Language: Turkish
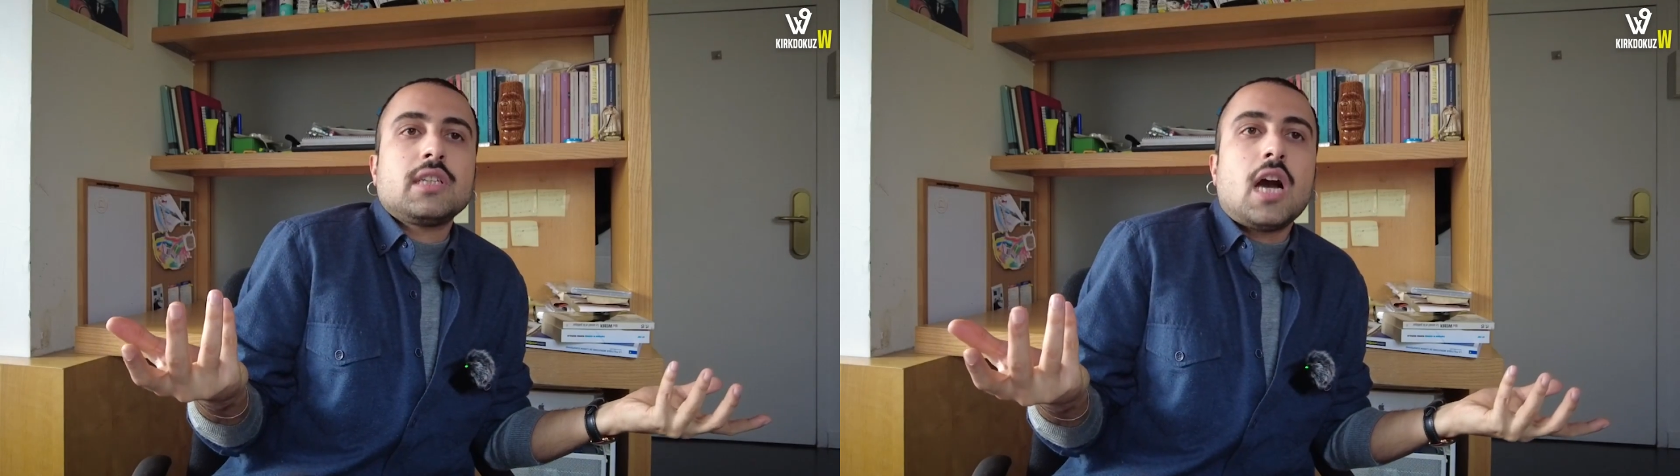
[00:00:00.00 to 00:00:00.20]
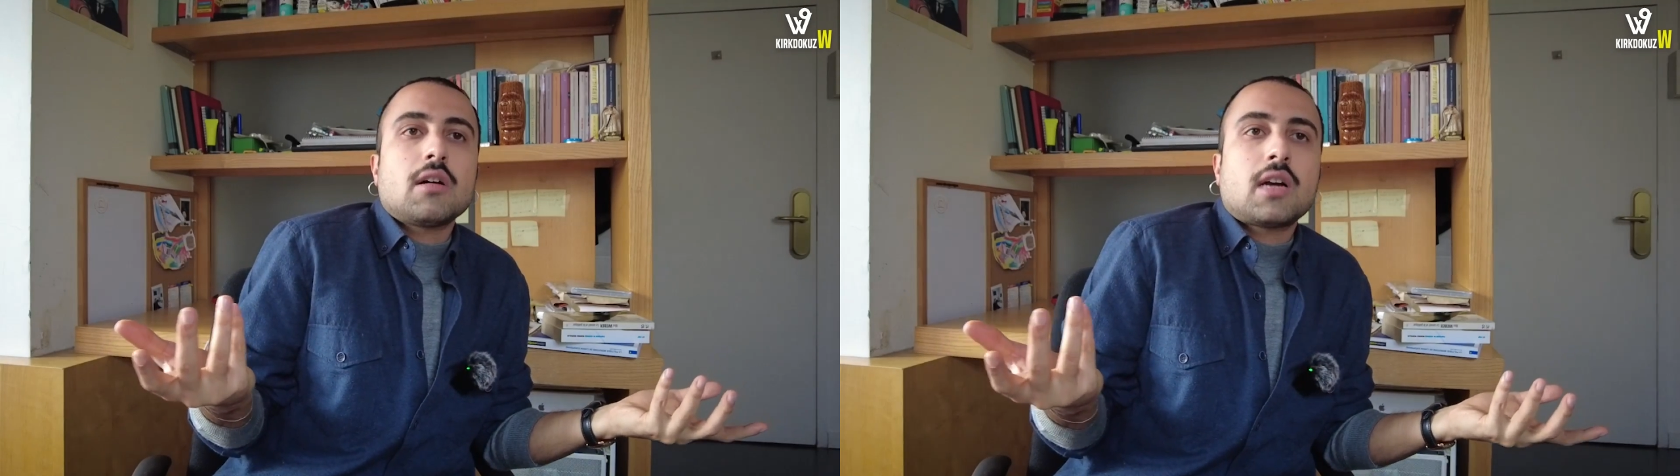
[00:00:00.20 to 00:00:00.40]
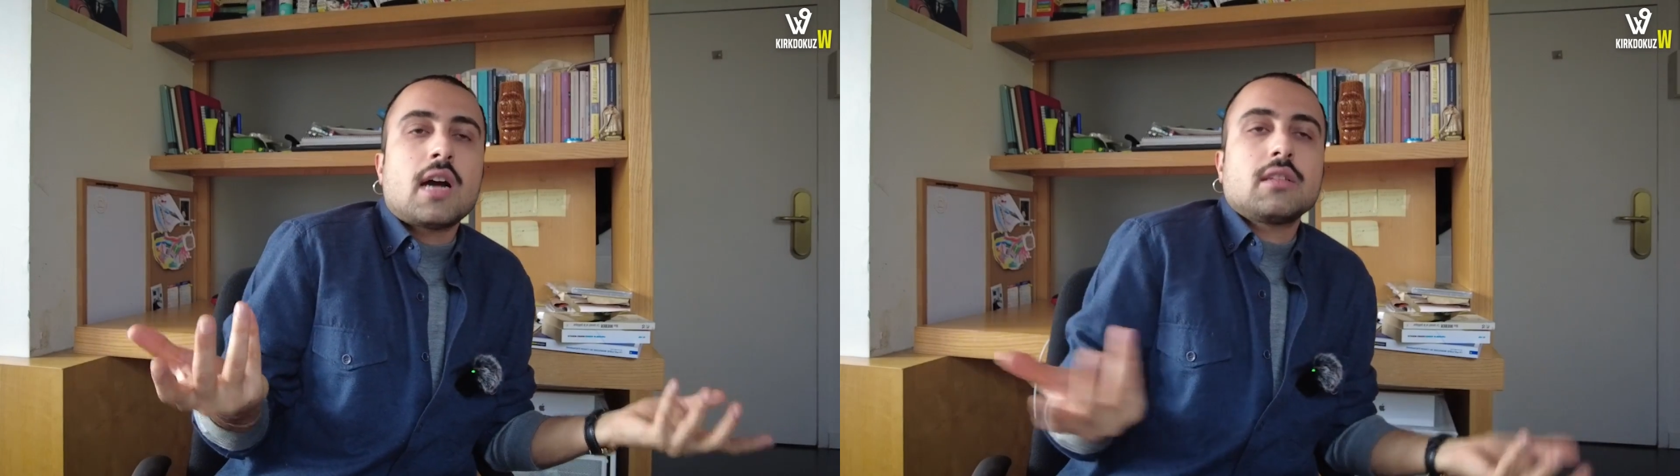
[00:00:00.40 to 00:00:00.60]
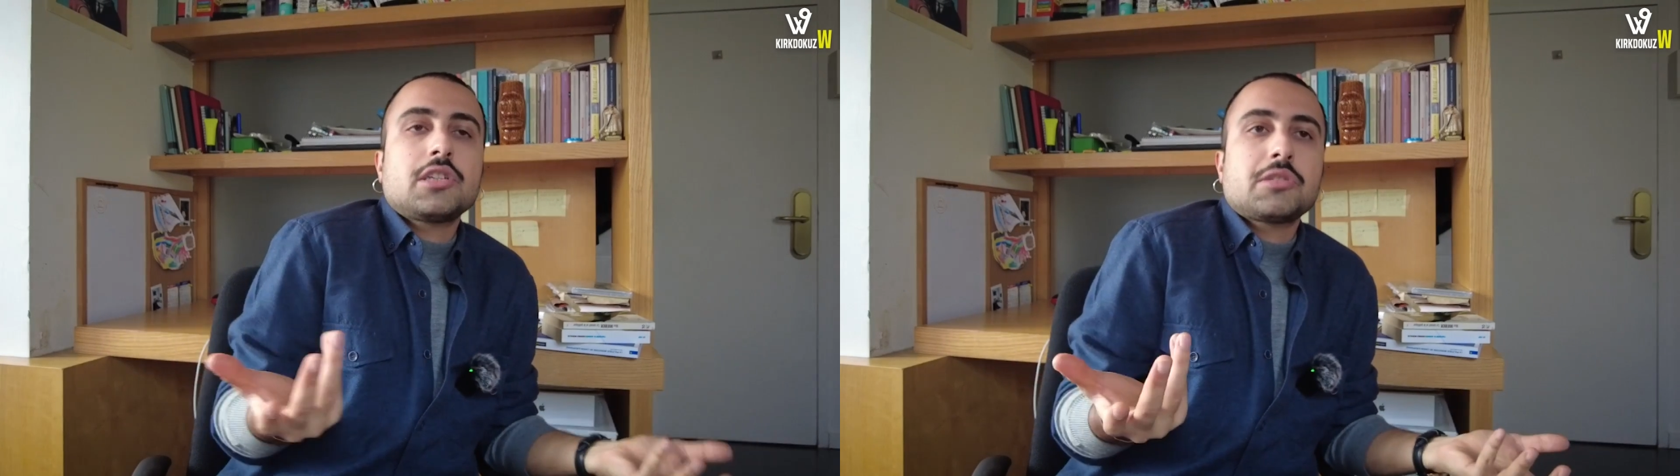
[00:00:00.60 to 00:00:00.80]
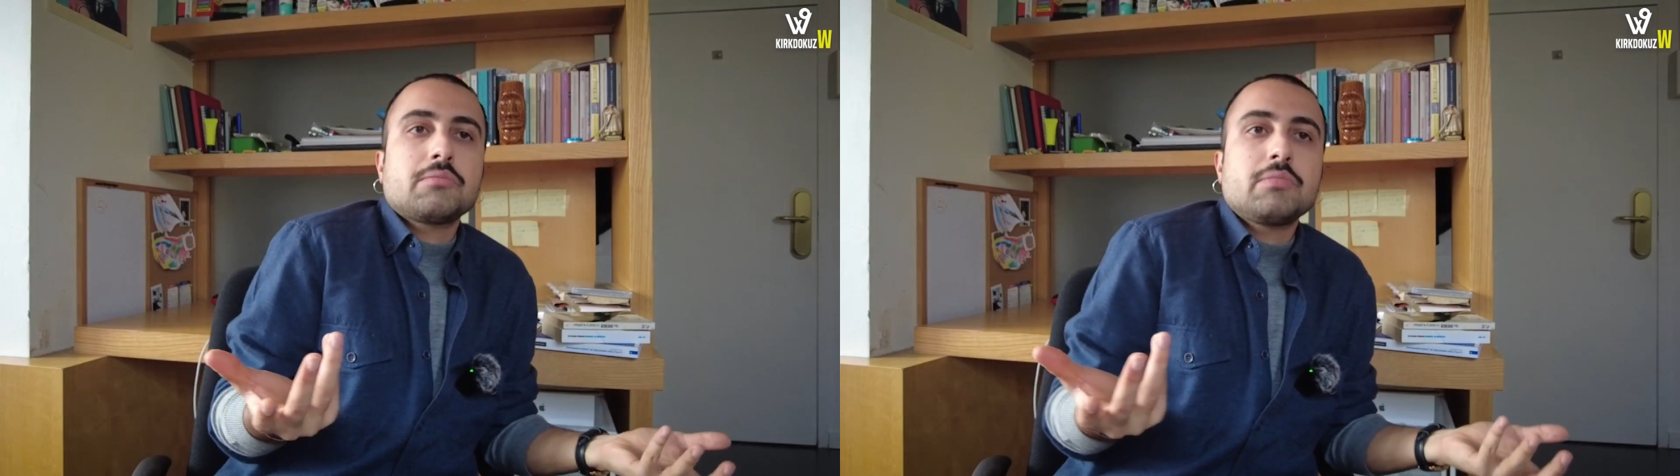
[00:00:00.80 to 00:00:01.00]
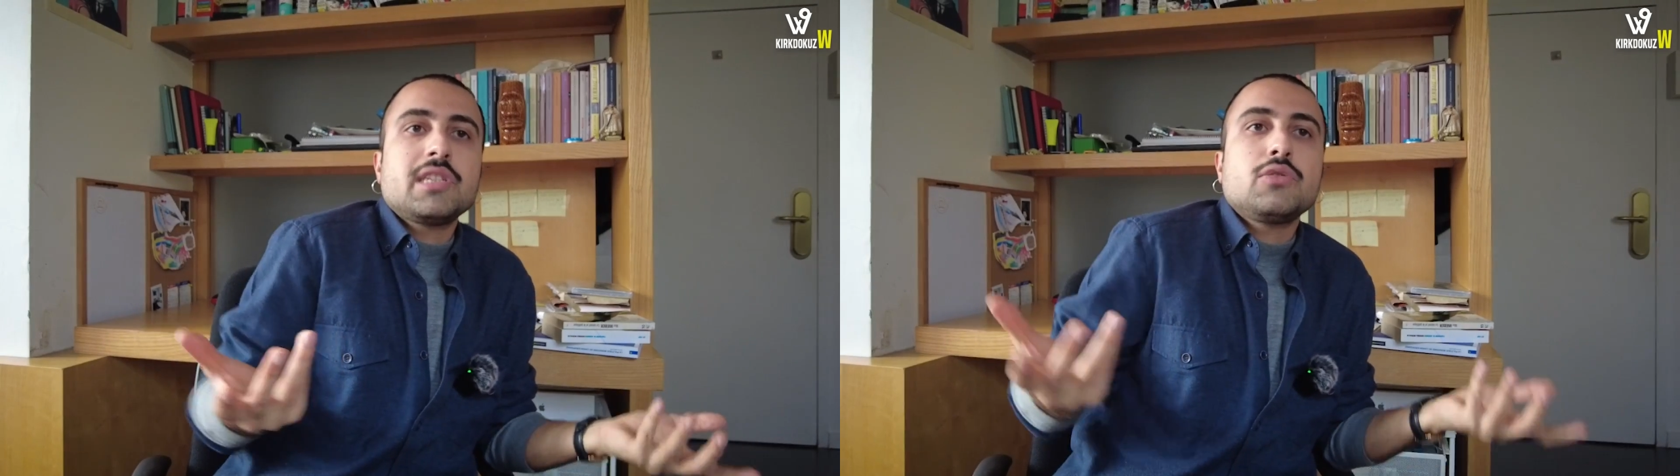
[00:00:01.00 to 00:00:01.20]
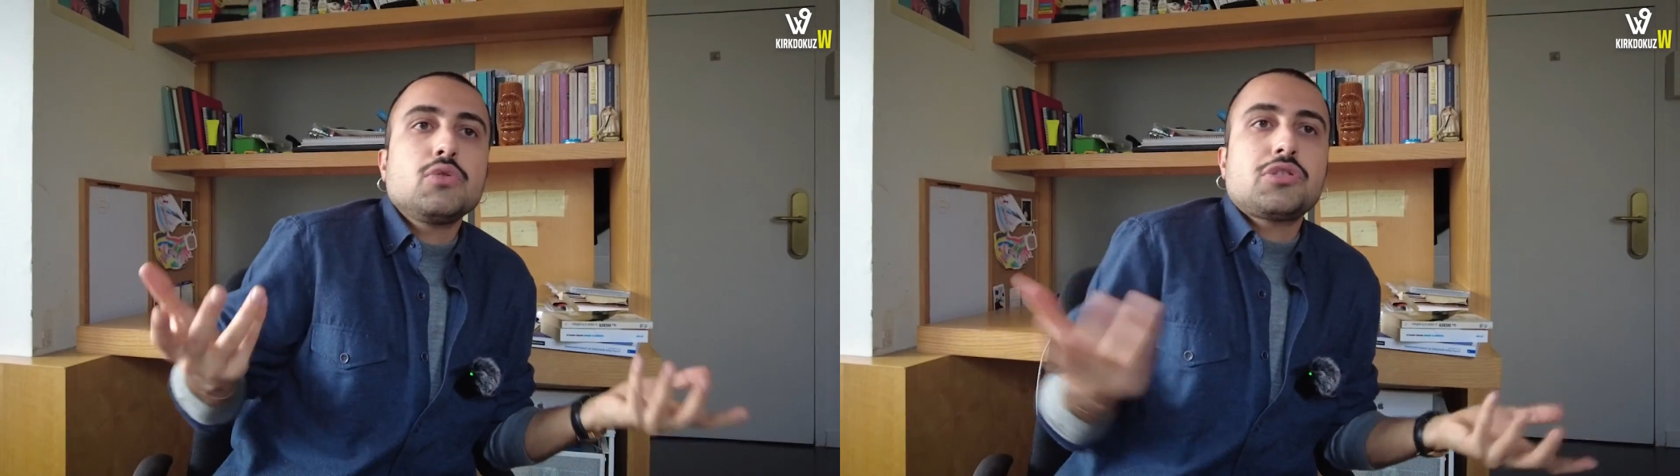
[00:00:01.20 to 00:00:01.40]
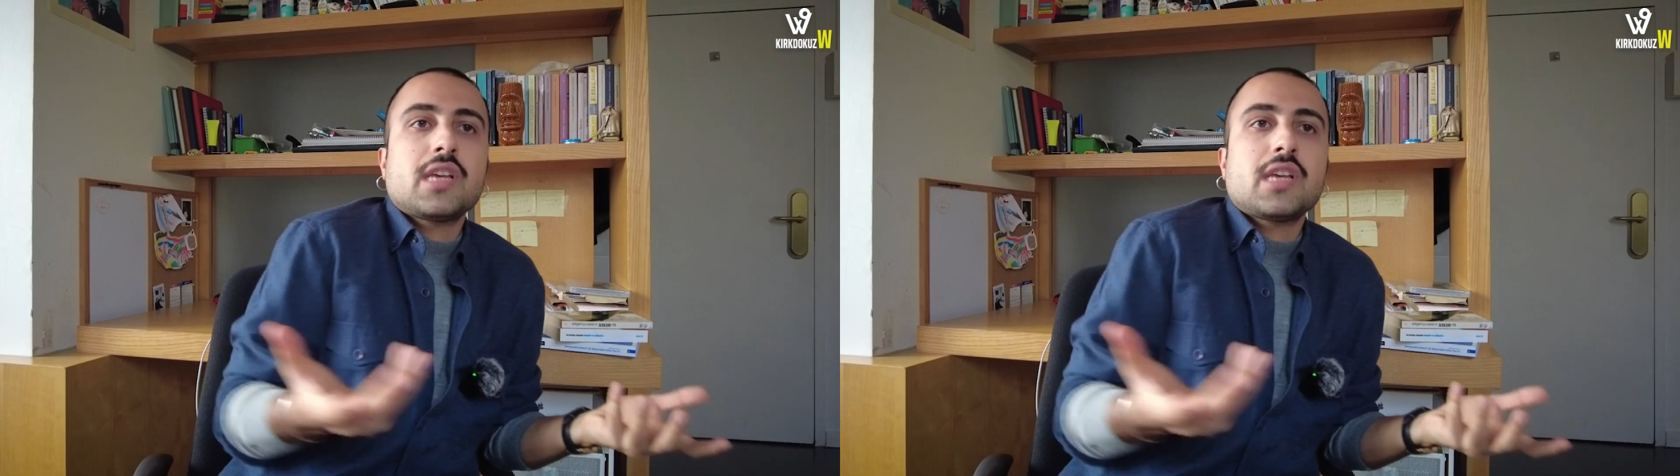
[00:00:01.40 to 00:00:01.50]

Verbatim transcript: ya kardeşim biz 100